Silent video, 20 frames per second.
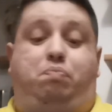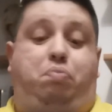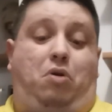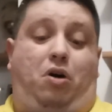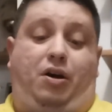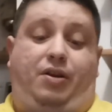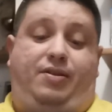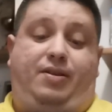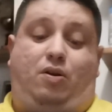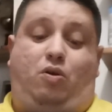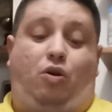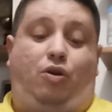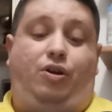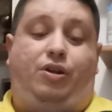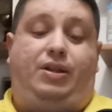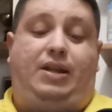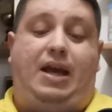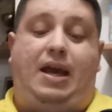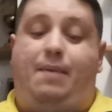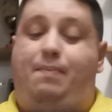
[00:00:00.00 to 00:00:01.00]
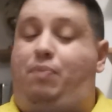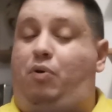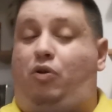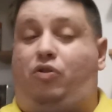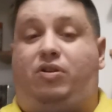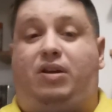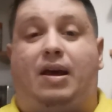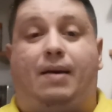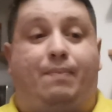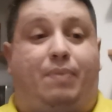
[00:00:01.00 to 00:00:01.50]
Poi secondo tempo,
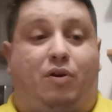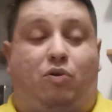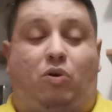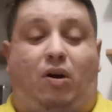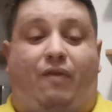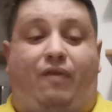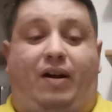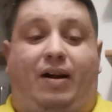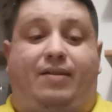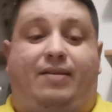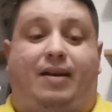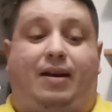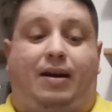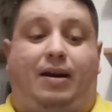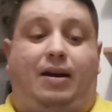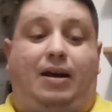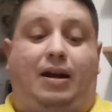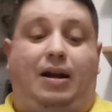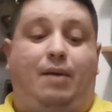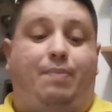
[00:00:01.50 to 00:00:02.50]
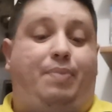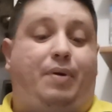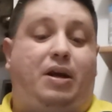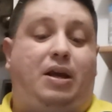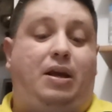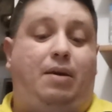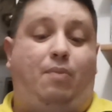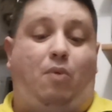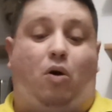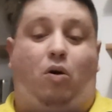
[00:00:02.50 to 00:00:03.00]
sempre sulla falsa riga del
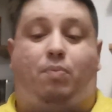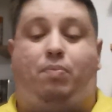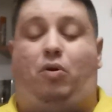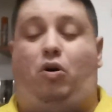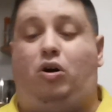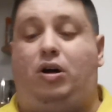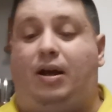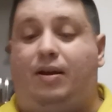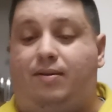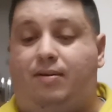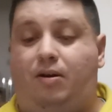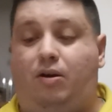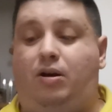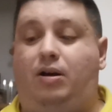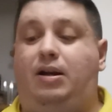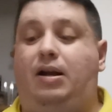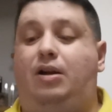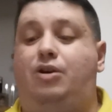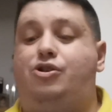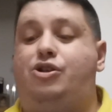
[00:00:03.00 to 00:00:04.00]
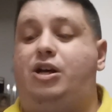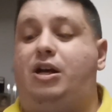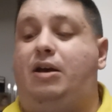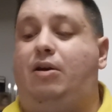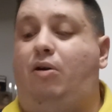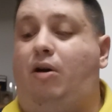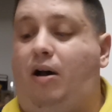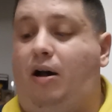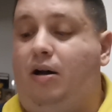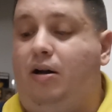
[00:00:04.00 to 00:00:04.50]
primo, poche azioni del
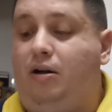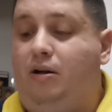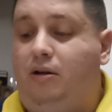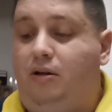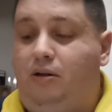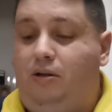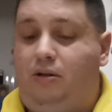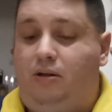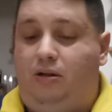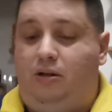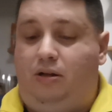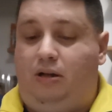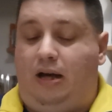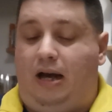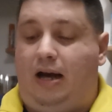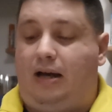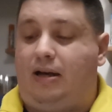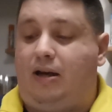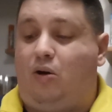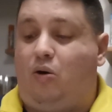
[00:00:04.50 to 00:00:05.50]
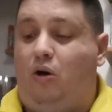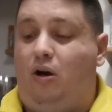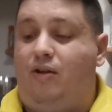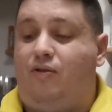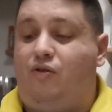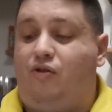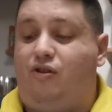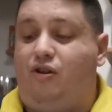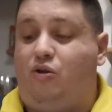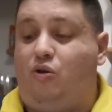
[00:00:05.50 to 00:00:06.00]
Genoa, eh, anche con le
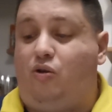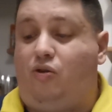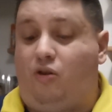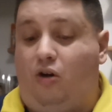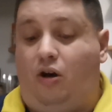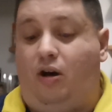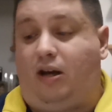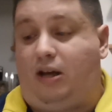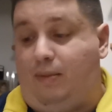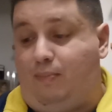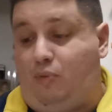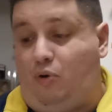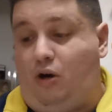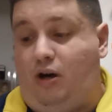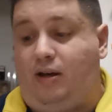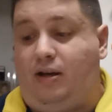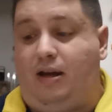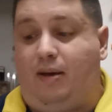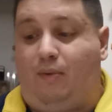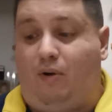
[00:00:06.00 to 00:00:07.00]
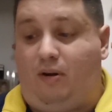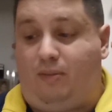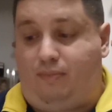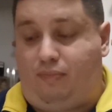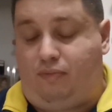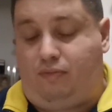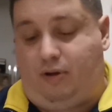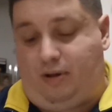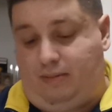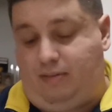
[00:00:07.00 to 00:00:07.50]
sostituzioni, che poi andiamo
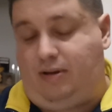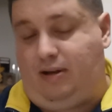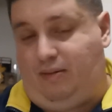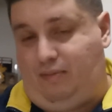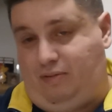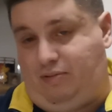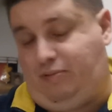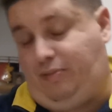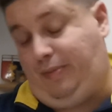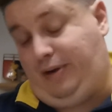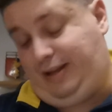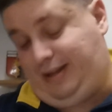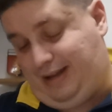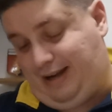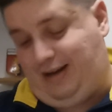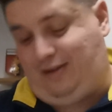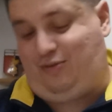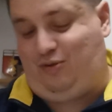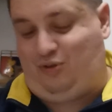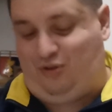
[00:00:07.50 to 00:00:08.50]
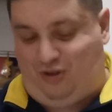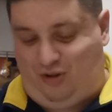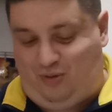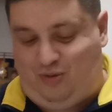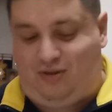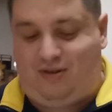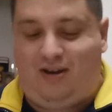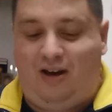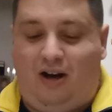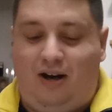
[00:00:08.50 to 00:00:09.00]
a, poi andiamo a commentare le
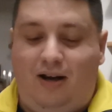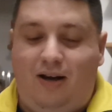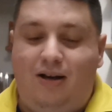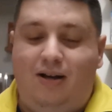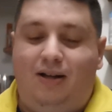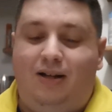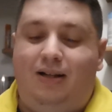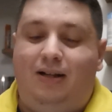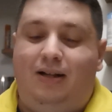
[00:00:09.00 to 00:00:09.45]
sostituzioni.